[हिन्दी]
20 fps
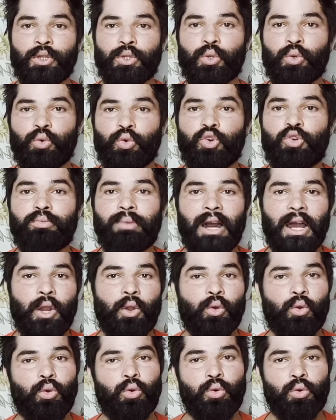तो उन
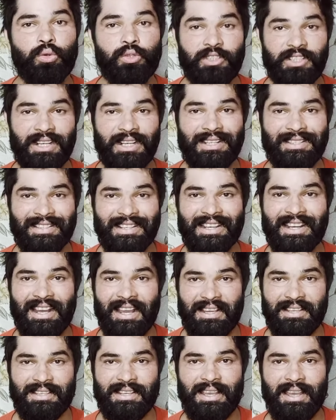बालों को जड़ से
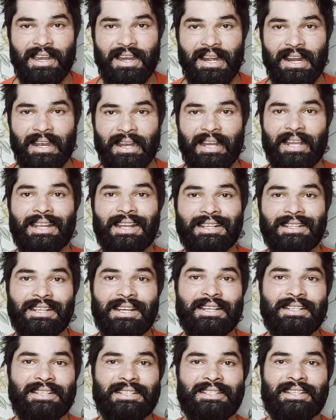कैसे हटा
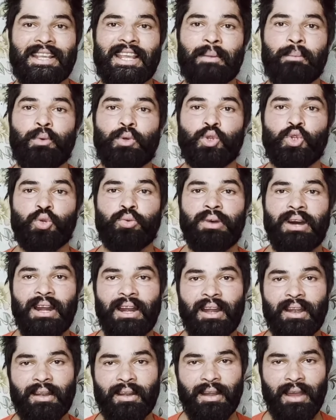जाता है जिससे कि वो
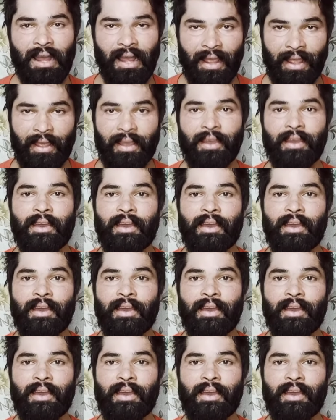दोबारा ना आए